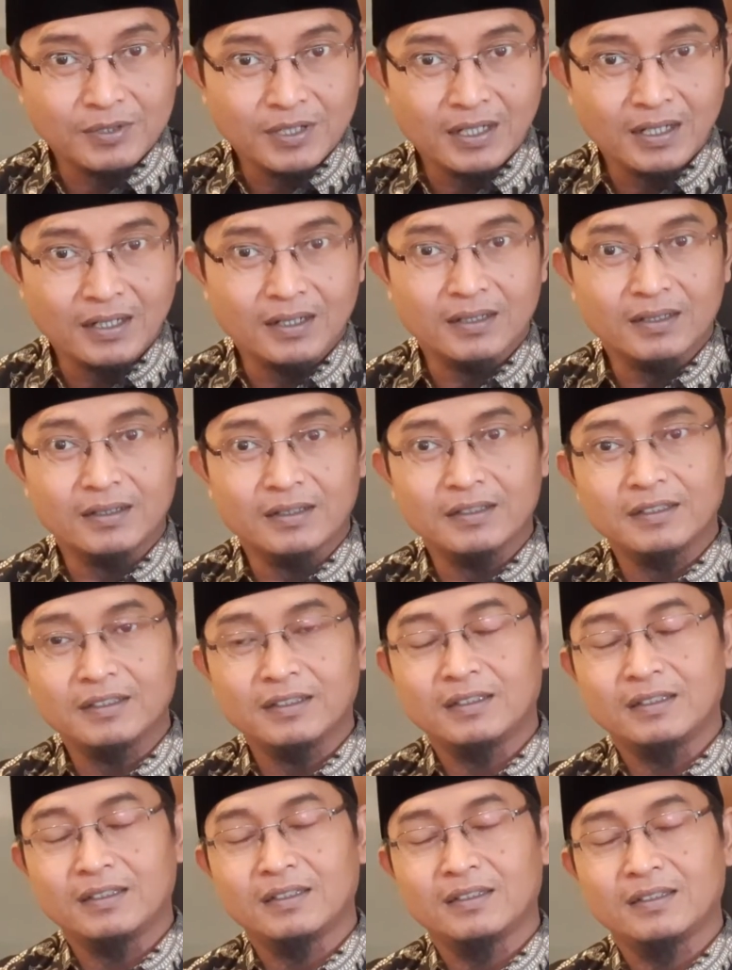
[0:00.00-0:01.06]
channel ini,
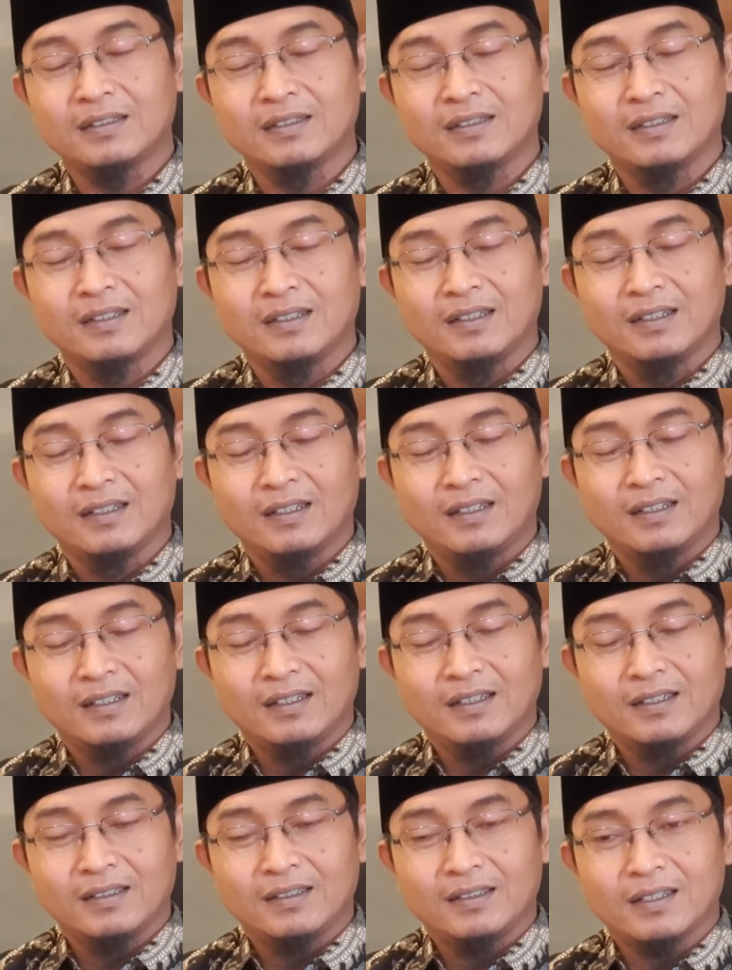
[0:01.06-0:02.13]

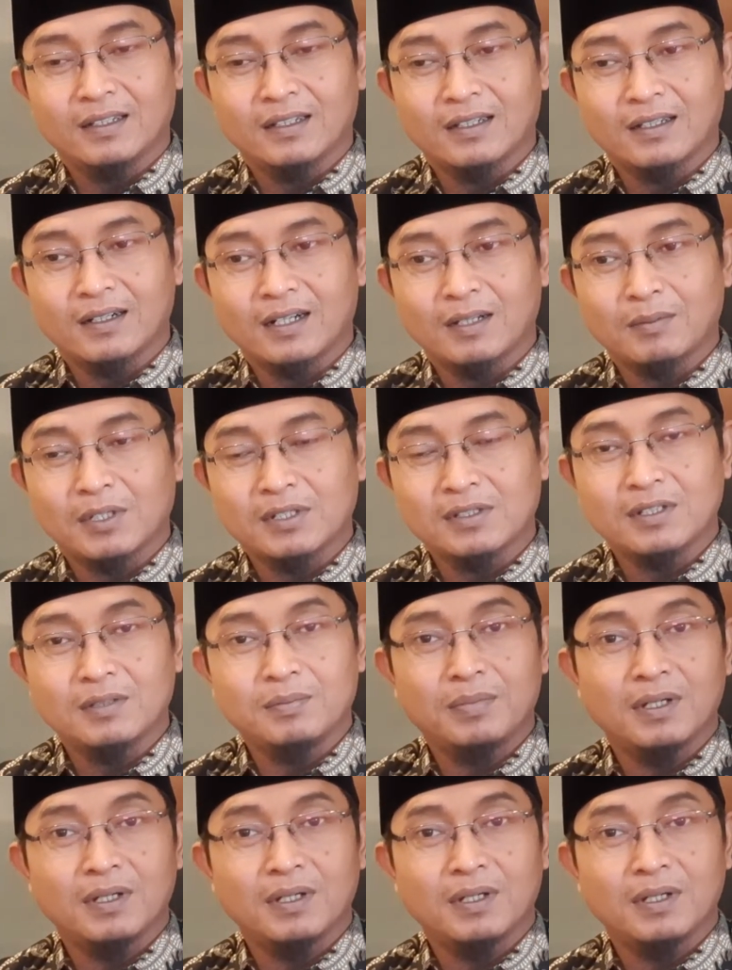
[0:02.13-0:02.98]
ya karena masih